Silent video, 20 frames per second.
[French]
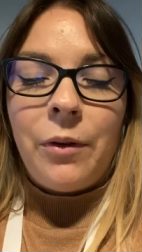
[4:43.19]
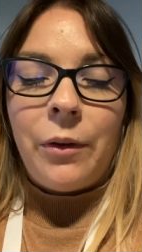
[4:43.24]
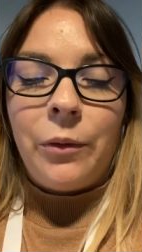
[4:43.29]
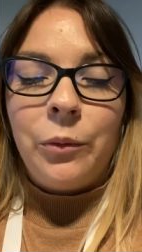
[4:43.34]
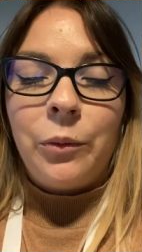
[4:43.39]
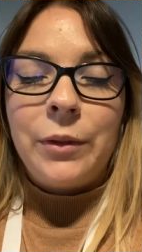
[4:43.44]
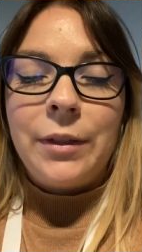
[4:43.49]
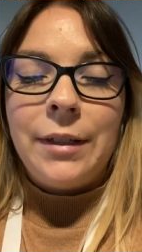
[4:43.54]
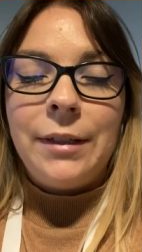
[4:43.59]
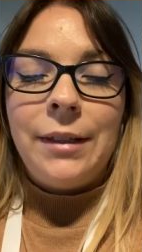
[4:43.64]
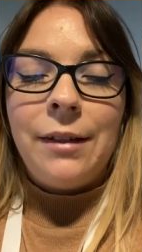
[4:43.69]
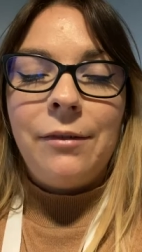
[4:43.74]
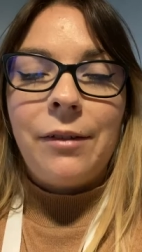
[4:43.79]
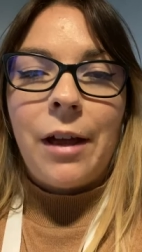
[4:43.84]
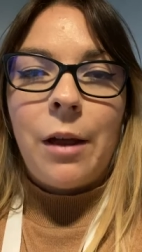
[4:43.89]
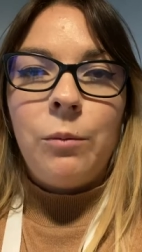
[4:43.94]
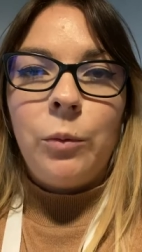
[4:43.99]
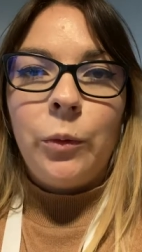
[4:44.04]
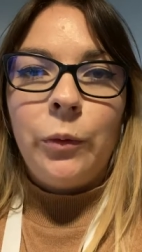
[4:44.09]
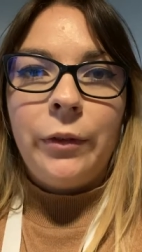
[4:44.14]
Donc c'était
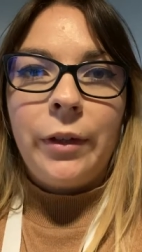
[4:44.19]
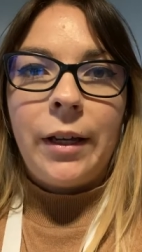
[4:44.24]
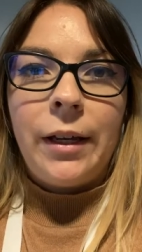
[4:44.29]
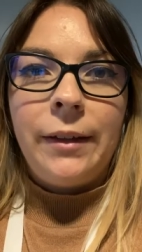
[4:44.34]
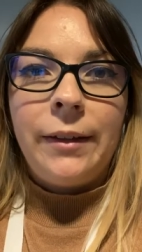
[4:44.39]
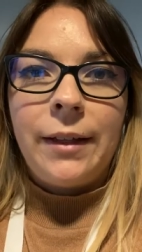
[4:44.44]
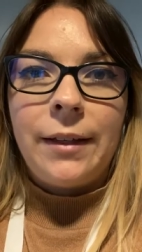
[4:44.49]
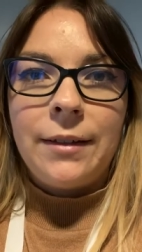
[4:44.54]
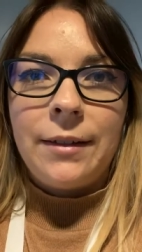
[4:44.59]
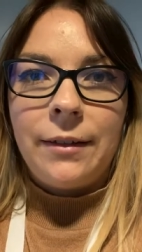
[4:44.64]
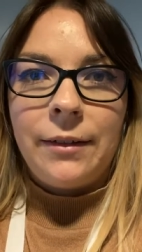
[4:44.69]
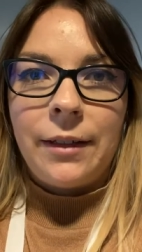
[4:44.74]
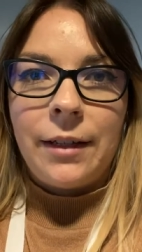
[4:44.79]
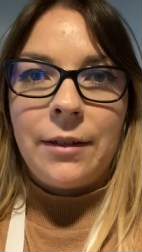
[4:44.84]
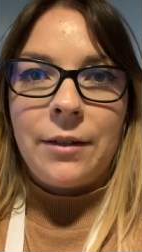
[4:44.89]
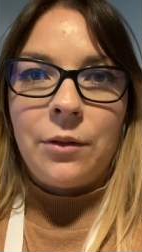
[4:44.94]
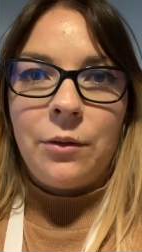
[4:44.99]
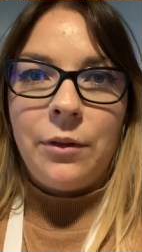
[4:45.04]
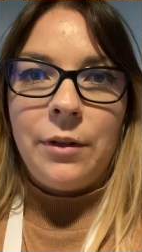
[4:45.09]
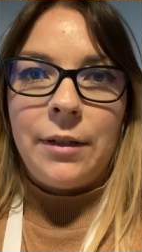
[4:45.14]
vraiment très très
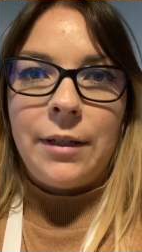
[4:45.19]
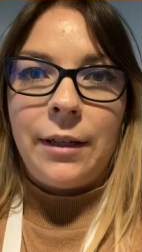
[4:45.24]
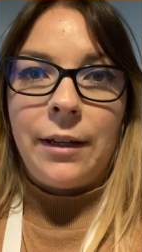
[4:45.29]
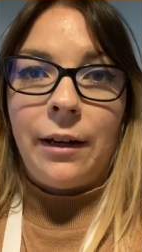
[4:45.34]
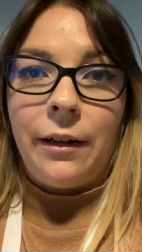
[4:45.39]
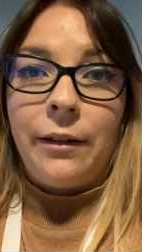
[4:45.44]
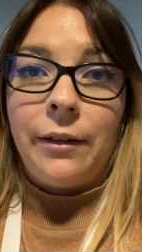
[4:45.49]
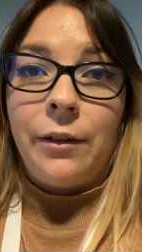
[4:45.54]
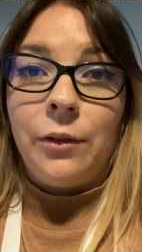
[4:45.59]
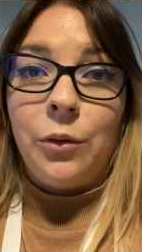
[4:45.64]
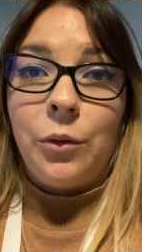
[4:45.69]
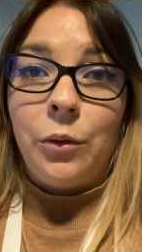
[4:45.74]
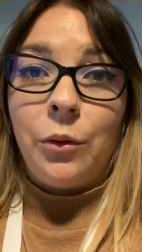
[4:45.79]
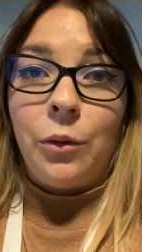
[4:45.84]
intéressant et c'est quelqu'un